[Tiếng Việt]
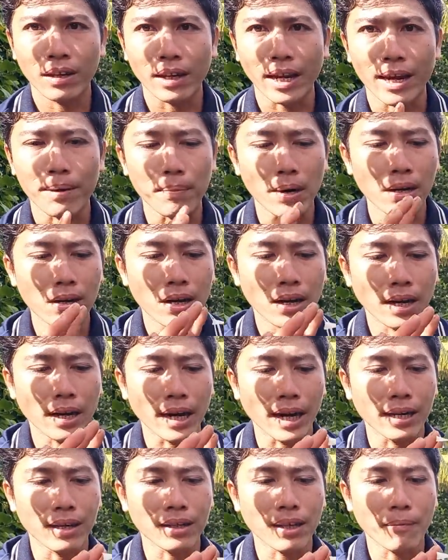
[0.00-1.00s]
cây bự hơn cái
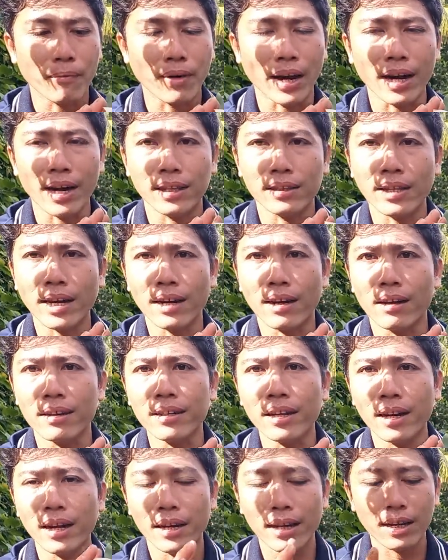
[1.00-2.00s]
này nó tầm khoảng là tắt rưỡi
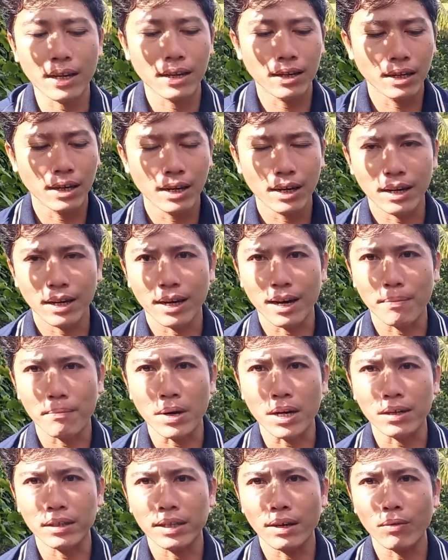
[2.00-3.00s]
trở lên á là
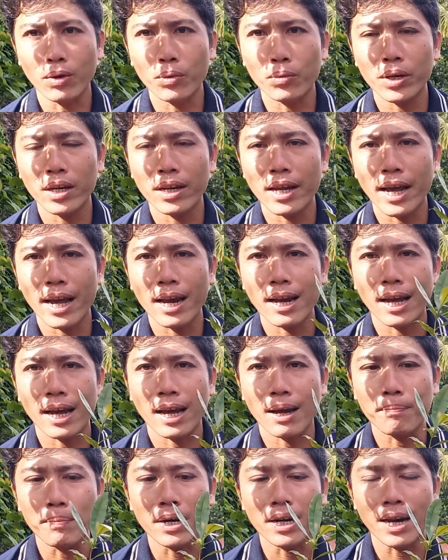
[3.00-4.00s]
mực giao lưu với giá
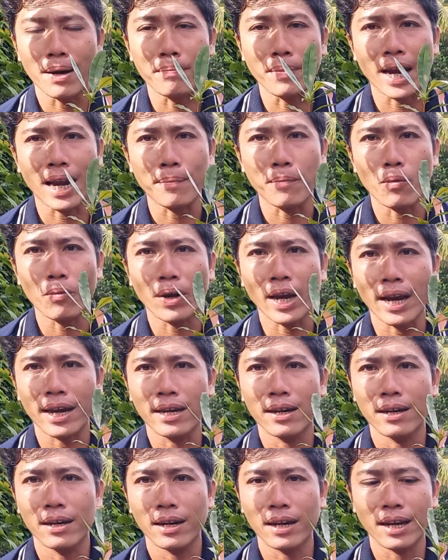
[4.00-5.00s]
là 15 ngàn một
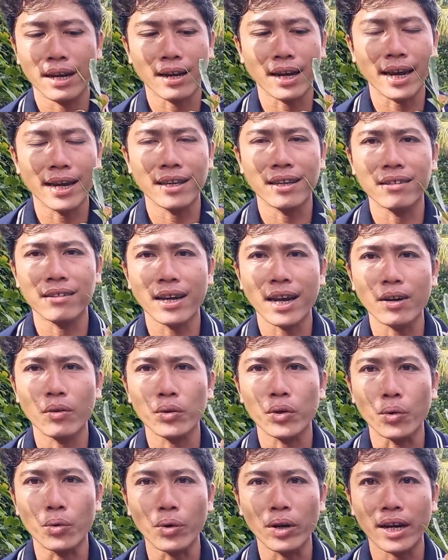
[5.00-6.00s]
cây là cây chưa cắt
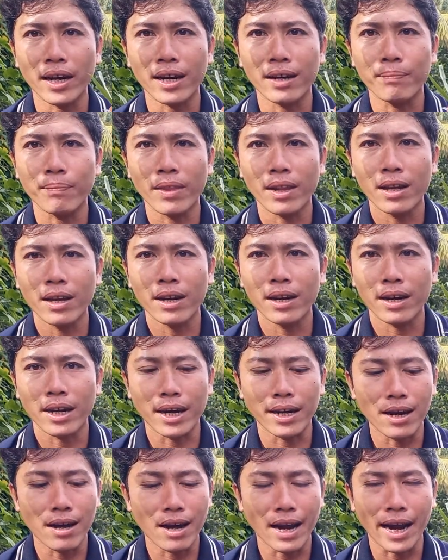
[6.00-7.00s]
đuôi chuột ha
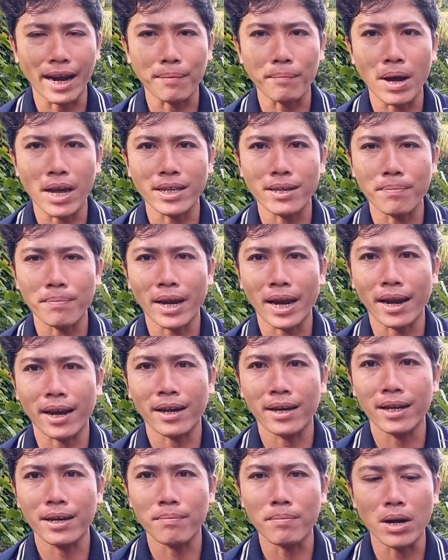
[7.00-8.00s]
là đơn hàng 300 ngàn
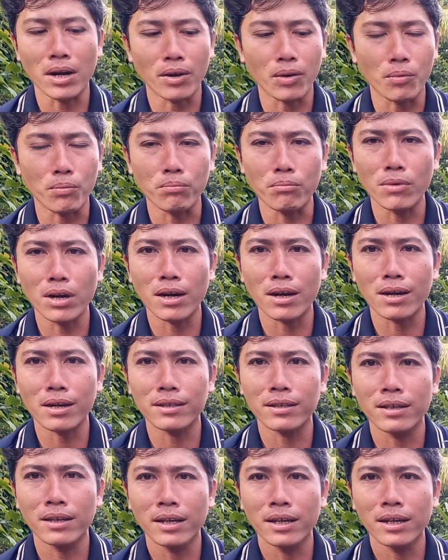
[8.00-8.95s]
thì mực cũng ờ,